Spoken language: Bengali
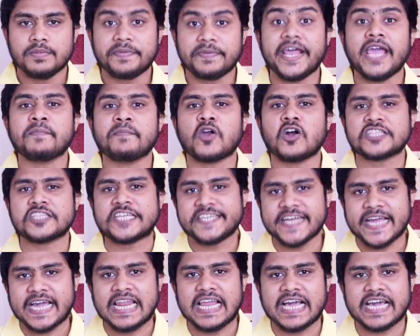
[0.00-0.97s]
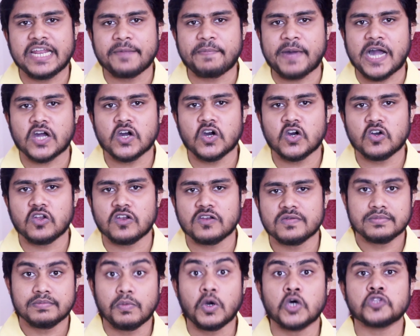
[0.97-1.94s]
প্রেম করতে টাকা লাগে পাগল
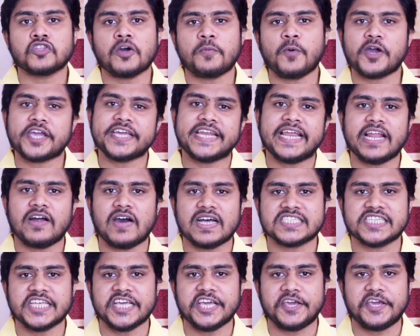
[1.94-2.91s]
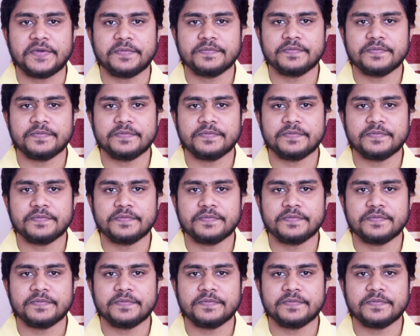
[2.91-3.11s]
মন তো ফকিরের আছে